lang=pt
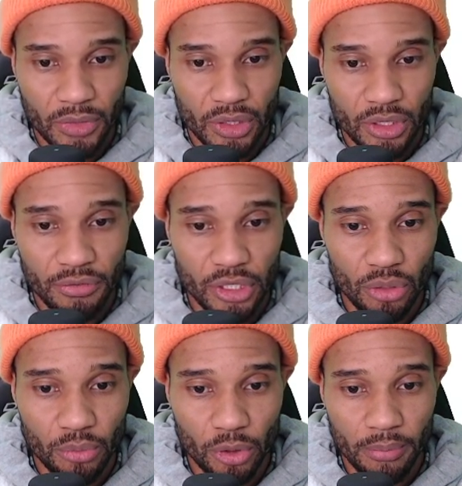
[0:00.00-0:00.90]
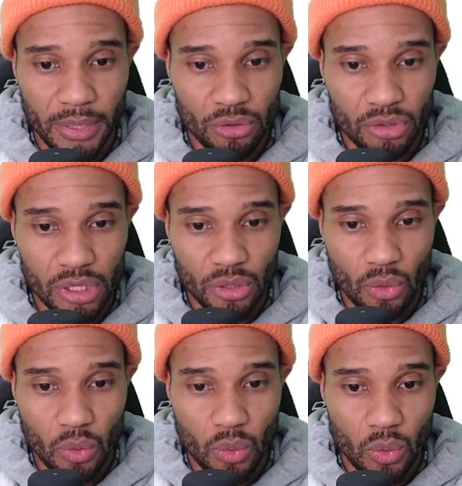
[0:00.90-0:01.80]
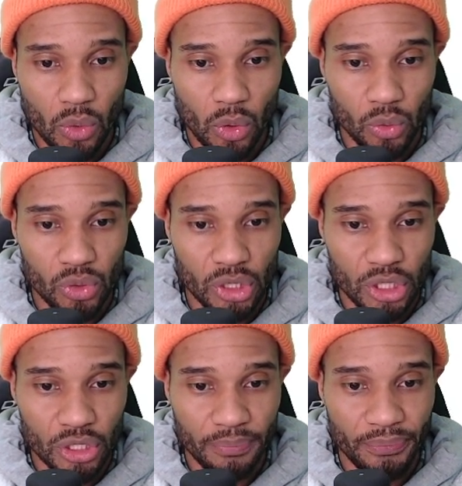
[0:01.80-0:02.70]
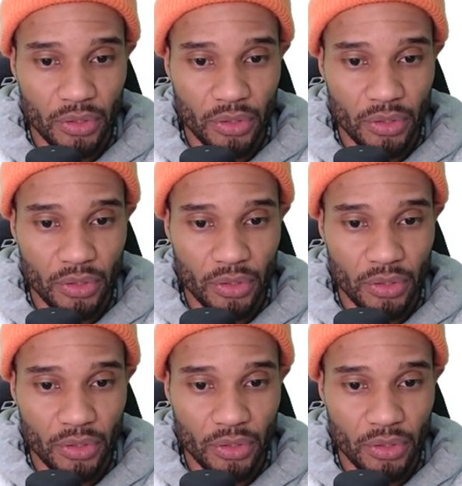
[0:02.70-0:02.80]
dividido por menos 5. Ou seja,